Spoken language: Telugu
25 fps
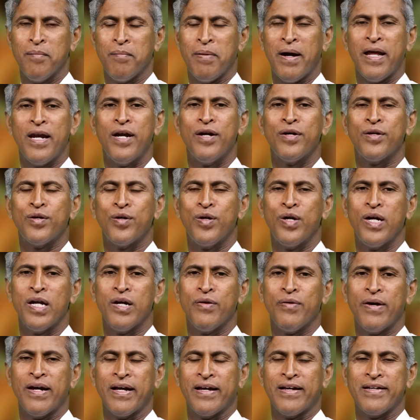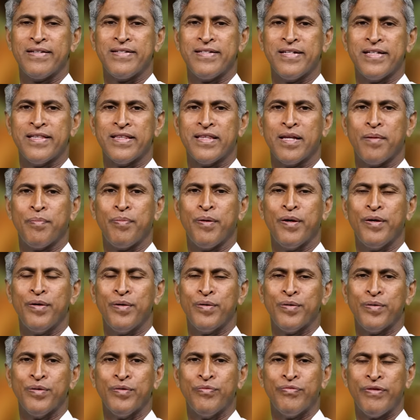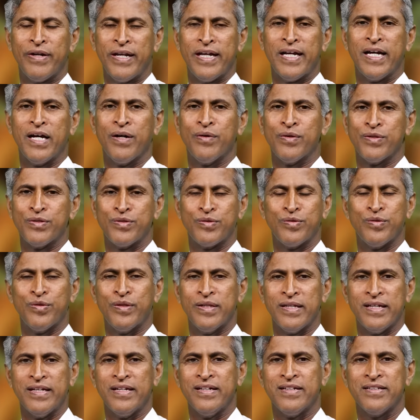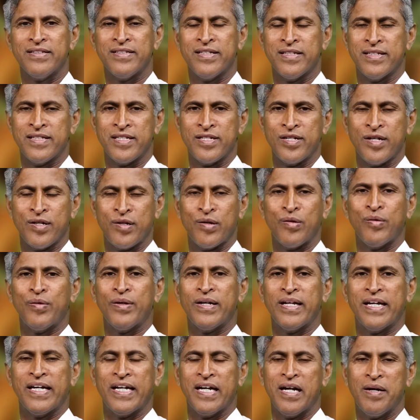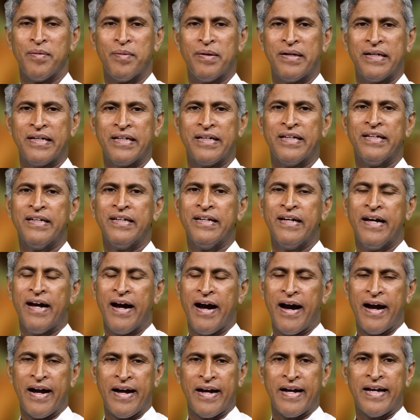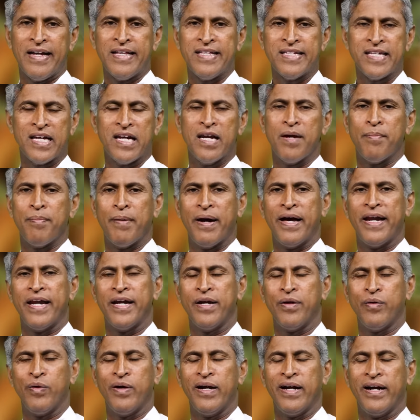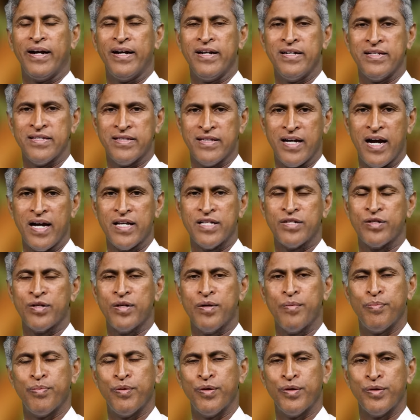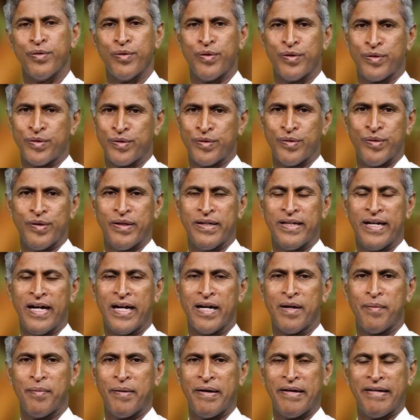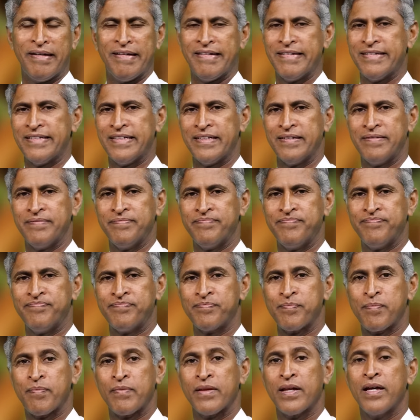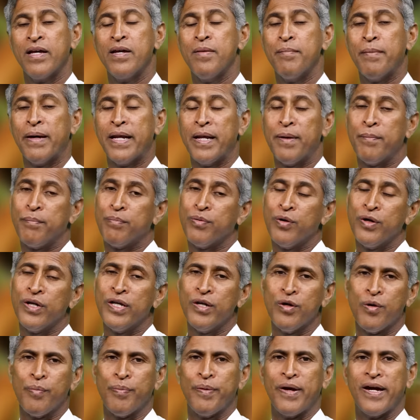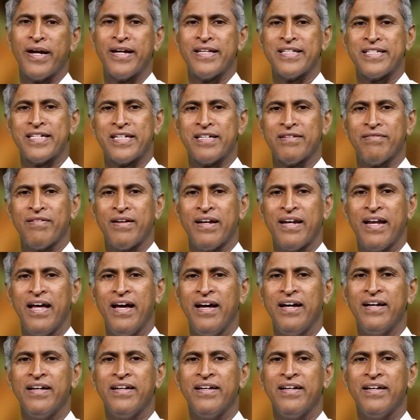పల్లెటూళ్ళలో వాళ్ళకి చింతపండు ఫ్రీగా వస్తుంది చింత చెట్లు ఉంటాయి కాబట్టి ఆ గింజలను పారేయకుండా ఇక్కడి నుంచి దాచుకుని పొడి కొట్టుకోండి ఎండబెట్టేసి మరి ఈ పొడిని ఉపయోగించటం వల్ల